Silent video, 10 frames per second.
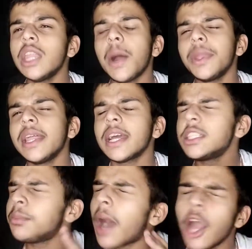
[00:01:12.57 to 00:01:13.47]
দা আমাদের
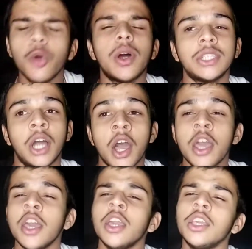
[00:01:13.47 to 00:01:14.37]
কাছে ভালোবাসা
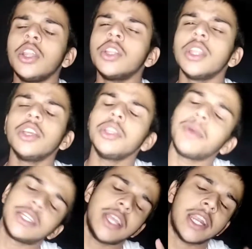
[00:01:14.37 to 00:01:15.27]
দা যদি
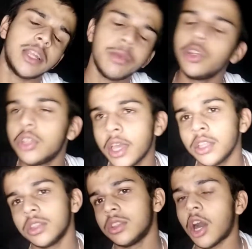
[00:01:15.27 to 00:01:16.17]
মাসে একটা ভিডিও দেয়
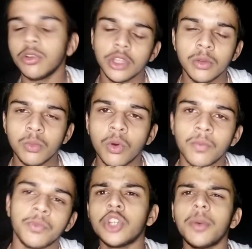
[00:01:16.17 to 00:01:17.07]
তাও দেখবো
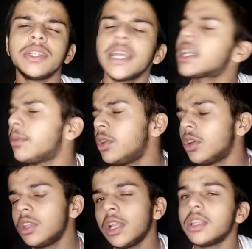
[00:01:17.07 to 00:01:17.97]
ছ মাসে একটা ভিডিও
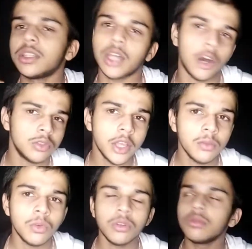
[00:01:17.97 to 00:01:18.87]
দিলে তাও দেখবো